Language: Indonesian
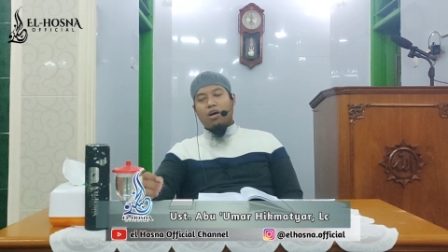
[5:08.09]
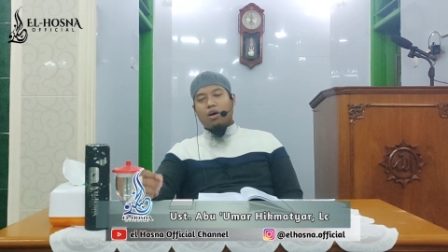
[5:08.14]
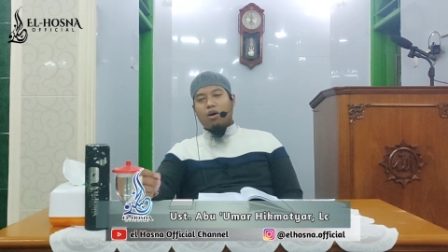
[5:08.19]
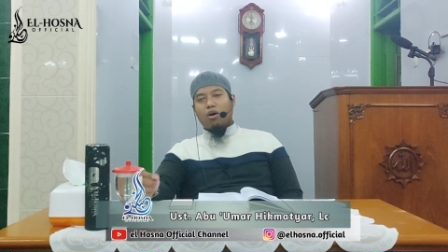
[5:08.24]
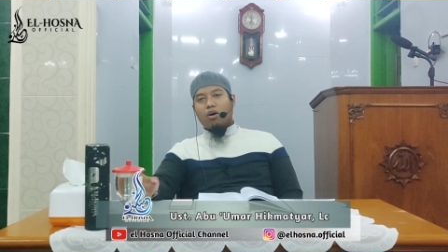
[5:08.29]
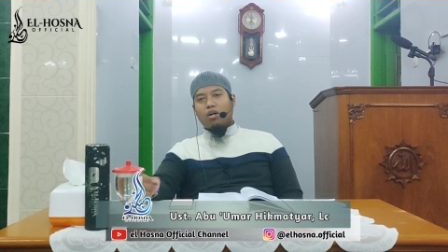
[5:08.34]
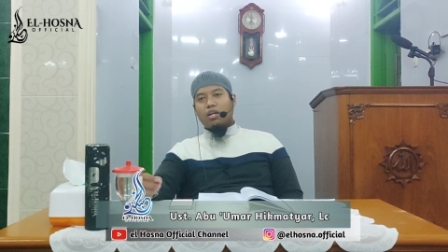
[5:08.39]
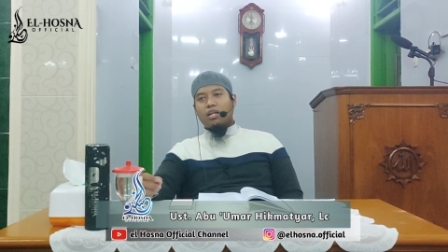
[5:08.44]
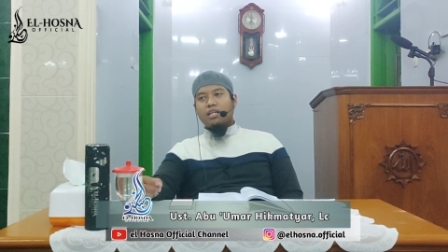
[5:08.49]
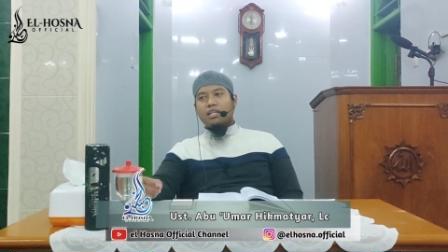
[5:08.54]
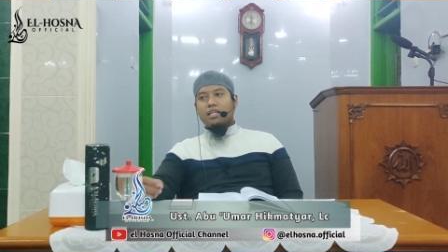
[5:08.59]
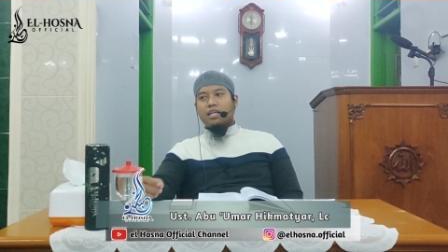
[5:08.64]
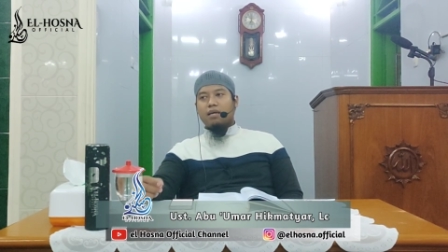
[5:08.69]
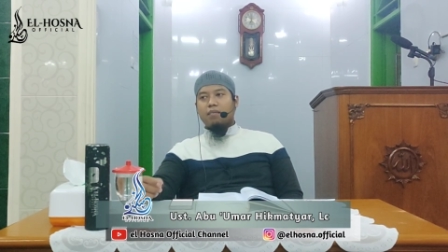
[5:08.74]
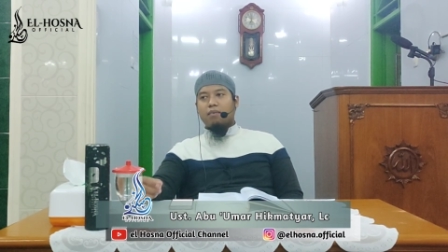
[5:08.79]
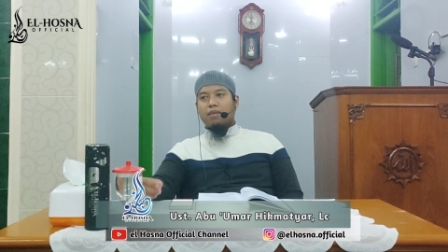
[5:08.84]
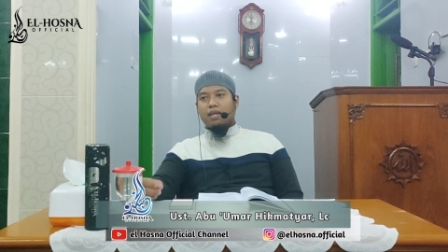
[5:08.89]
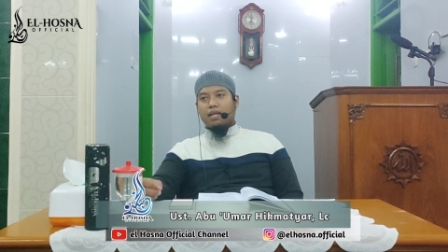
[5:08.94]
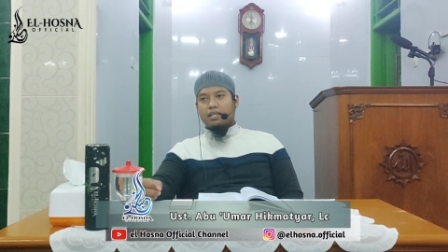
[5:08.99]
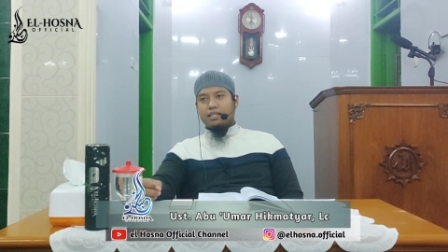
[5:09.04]
orang
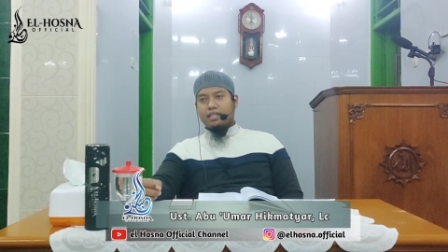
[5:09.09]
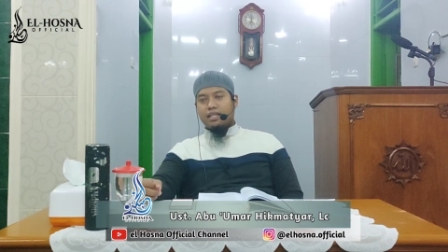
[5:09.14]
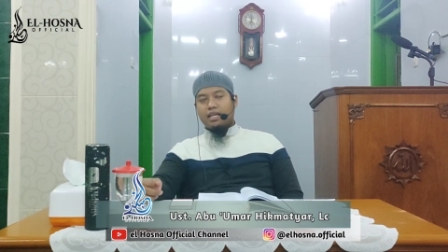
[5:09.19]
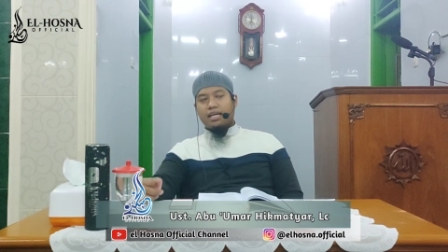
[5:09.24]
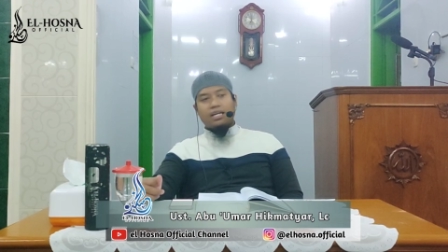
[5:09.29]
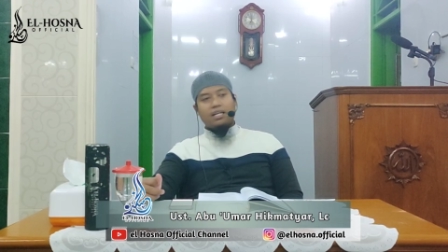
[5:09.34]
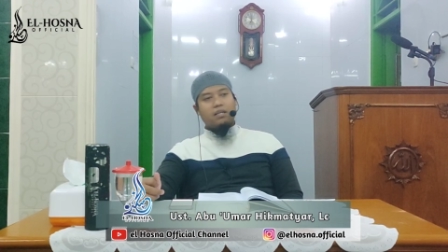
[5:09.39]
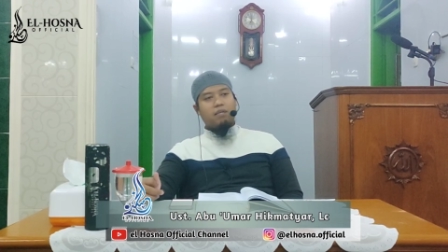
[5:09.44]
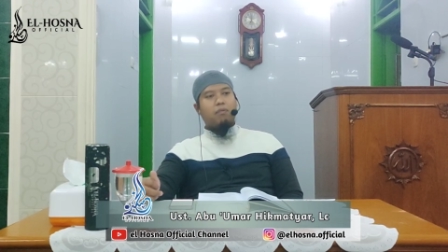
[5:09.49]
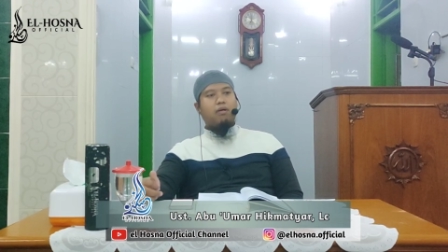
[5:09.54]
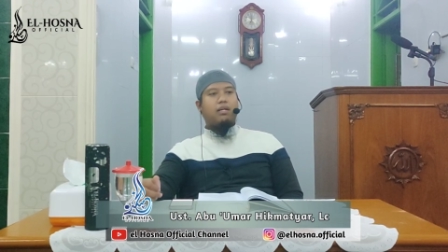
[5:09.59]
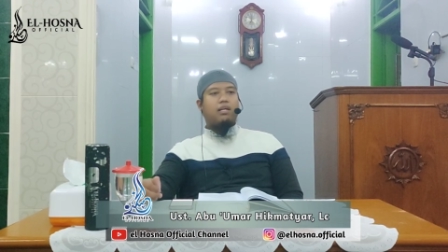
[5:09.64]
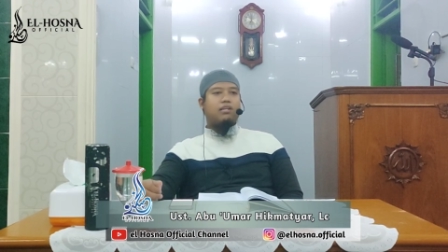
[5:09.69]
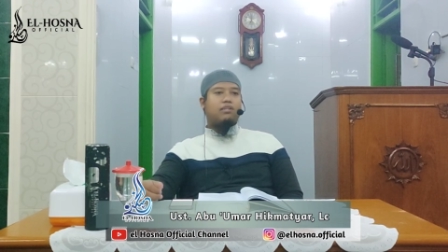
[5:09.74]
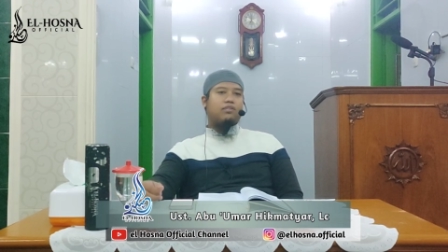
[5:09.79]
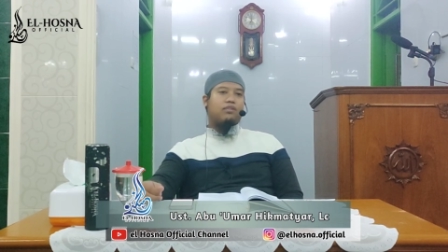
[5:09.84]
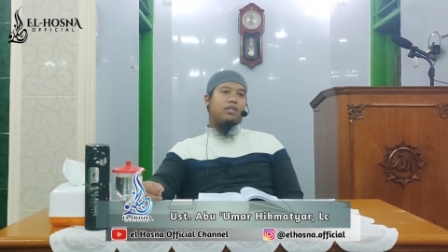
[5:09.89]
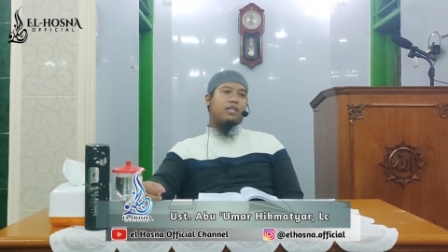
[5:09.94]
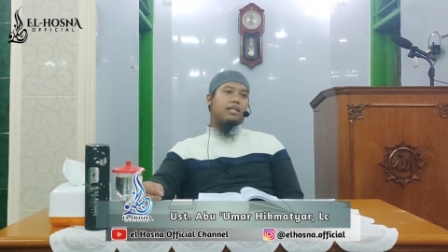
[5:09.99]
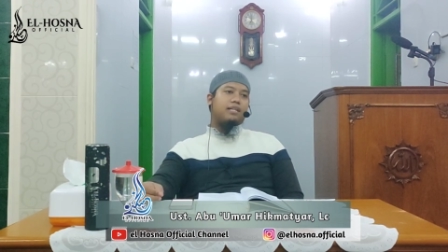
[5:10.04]
yang melaksanakan ibadah
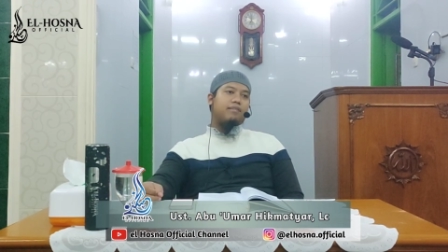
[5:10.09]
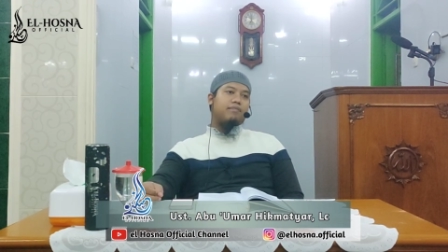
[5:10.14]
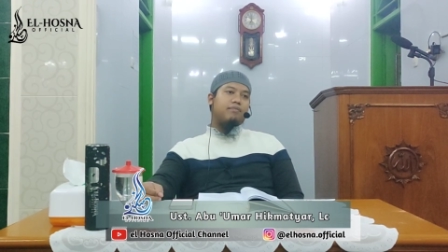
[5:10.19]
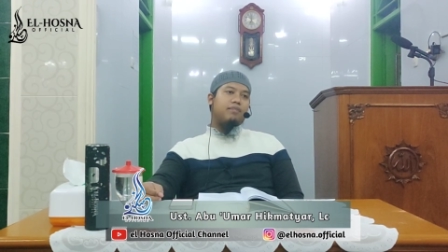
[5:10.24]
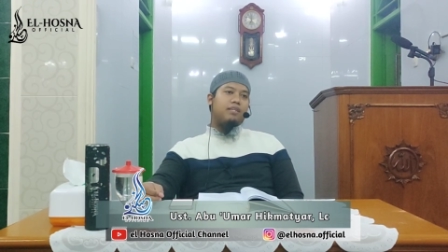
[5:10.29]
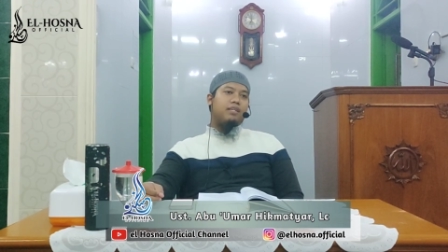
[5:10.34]
sholat,